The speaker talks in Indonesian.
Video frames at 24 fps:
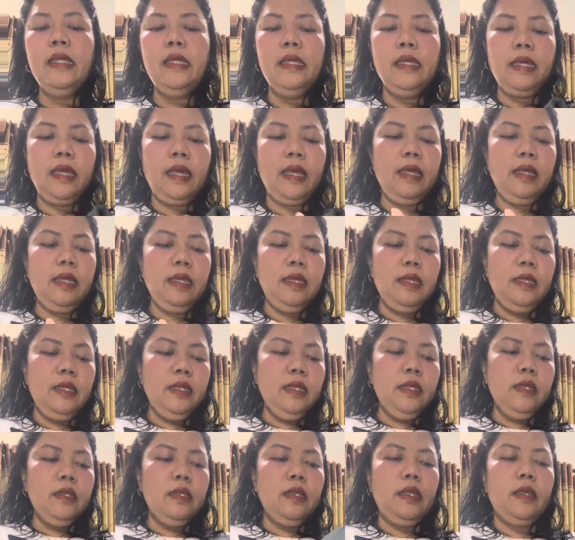ya
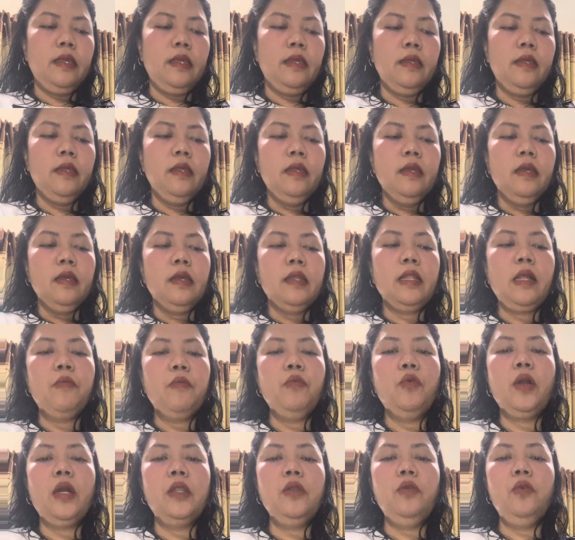nih kita
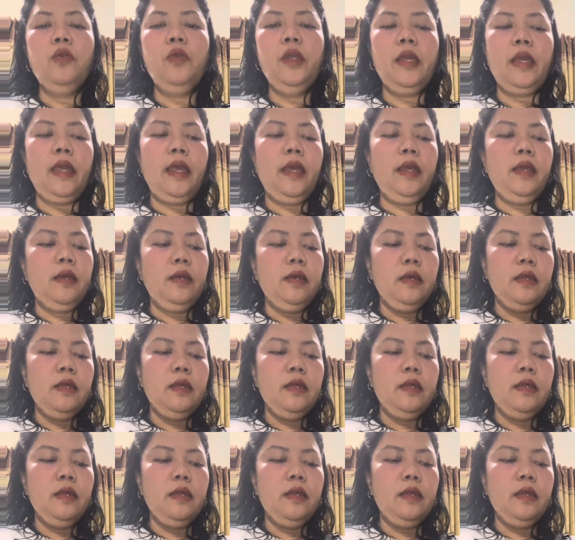buka dulu ya